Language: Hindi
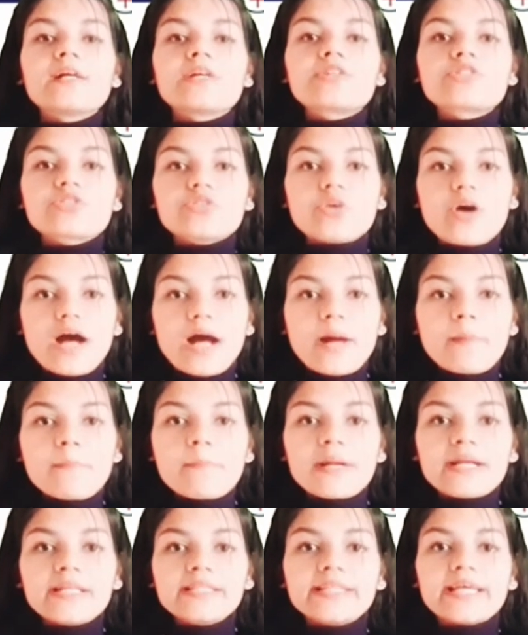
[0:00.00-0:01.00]
सो so, अब
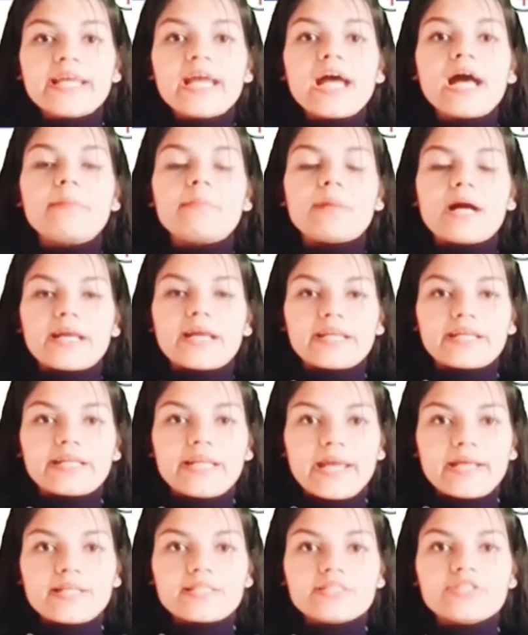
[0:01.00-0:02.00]
बढ़ते हैं हमारे
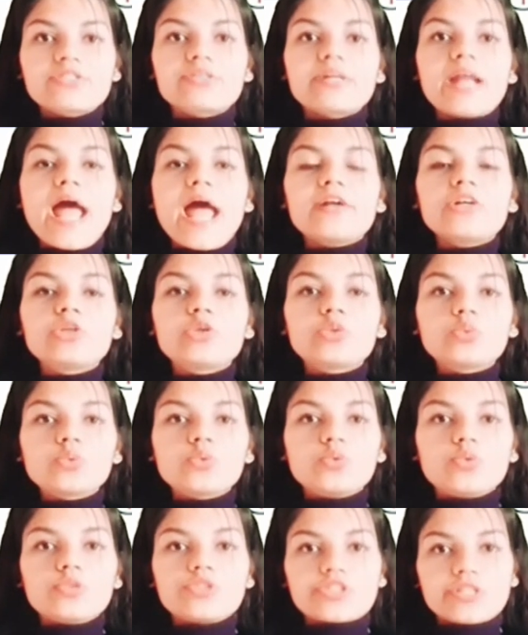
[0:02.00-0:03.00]
नेक्स्ट रैंक
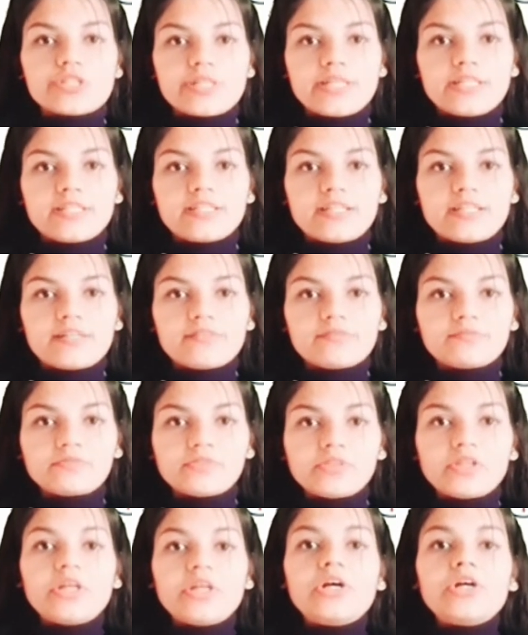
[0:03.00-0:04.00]
टू कोचिंग की तरफ
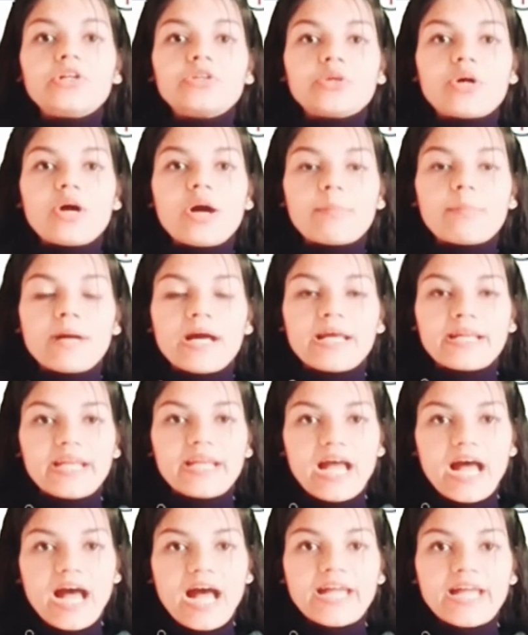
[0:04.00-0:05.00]
तो
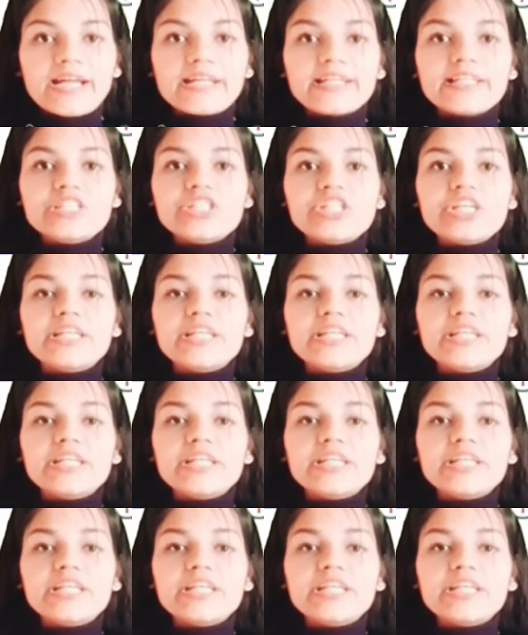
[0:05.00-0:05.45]
हमारे आई आई टी जे